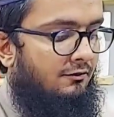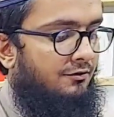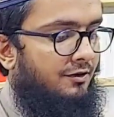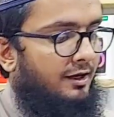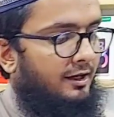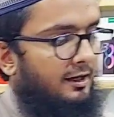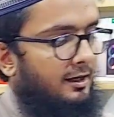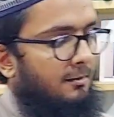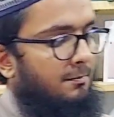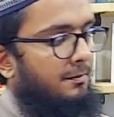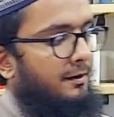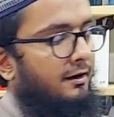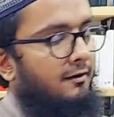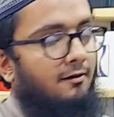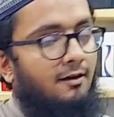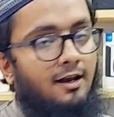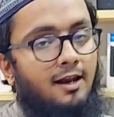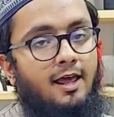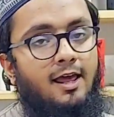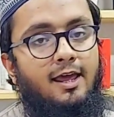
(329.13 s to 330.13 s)

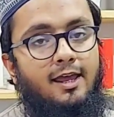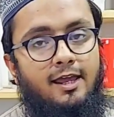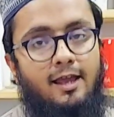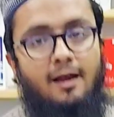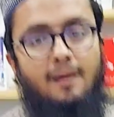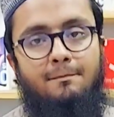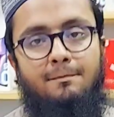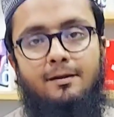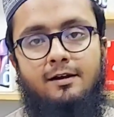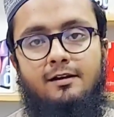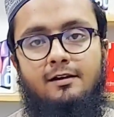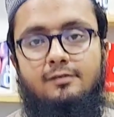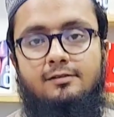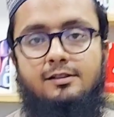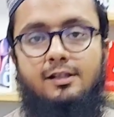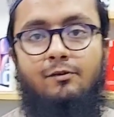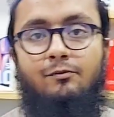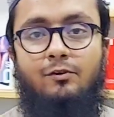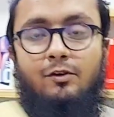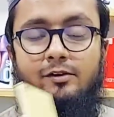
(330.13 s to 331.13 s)
फिंगरप्रिंट वाला है यहाँ पर
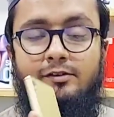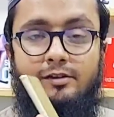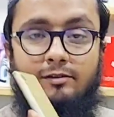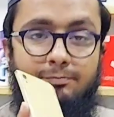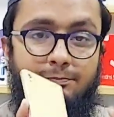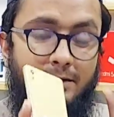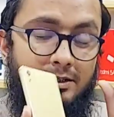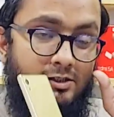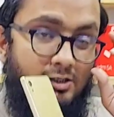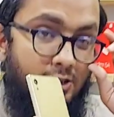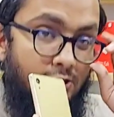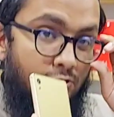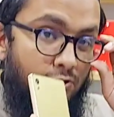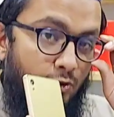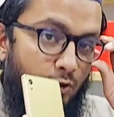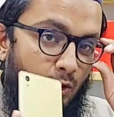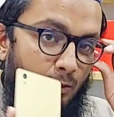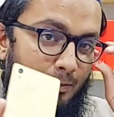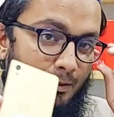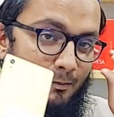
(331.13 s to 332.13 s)
सिर्फ और सिर्फ पच्चीस
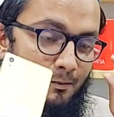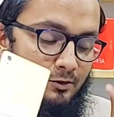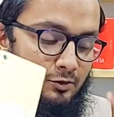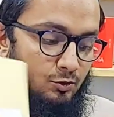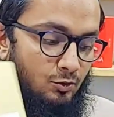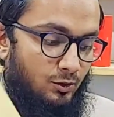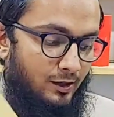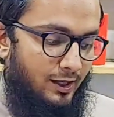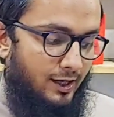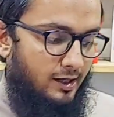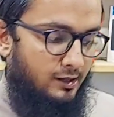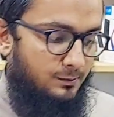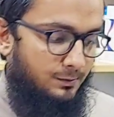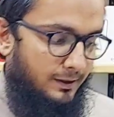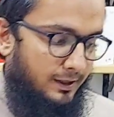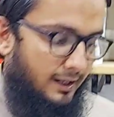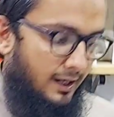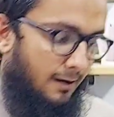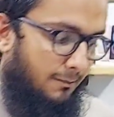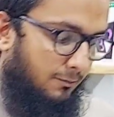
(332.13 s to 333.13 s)
सौ रुपये में सोनी
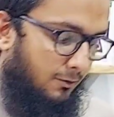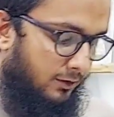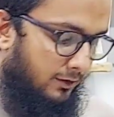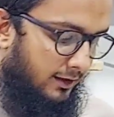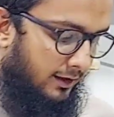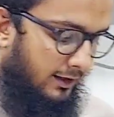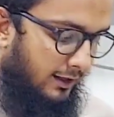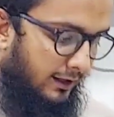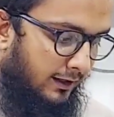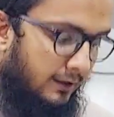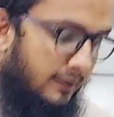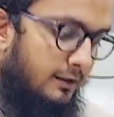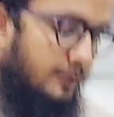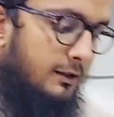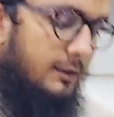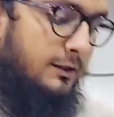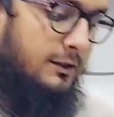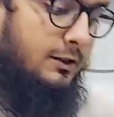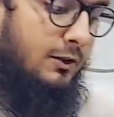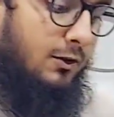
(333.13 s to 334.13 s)
एक्सपीरिया आपको दे
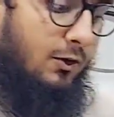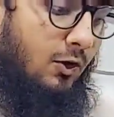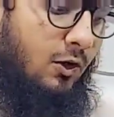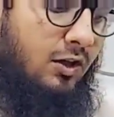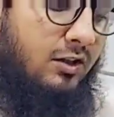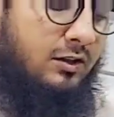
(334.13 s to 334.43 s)
देंगे